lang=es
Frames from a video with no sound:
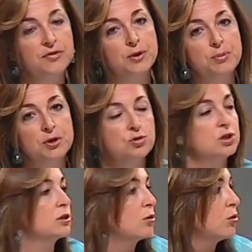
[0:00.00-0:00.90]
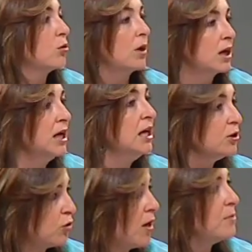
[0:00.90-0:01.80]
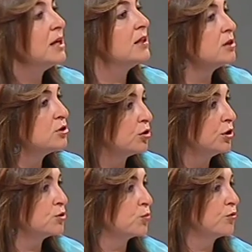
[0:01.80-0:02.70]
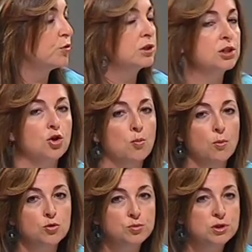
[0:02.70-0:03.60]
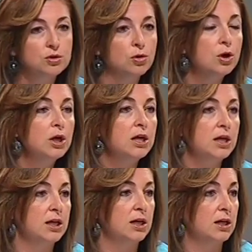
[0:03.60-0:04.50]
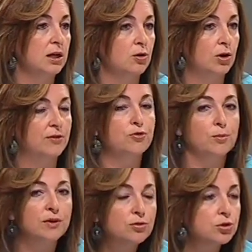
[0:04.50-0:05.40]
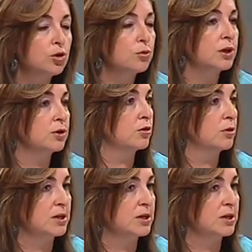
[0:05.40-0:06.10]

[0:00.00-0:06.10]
de Pinochet, con lo cual todavía hay tensiones muy fuertes, como hemos visto, eh, con la formación de gobierno de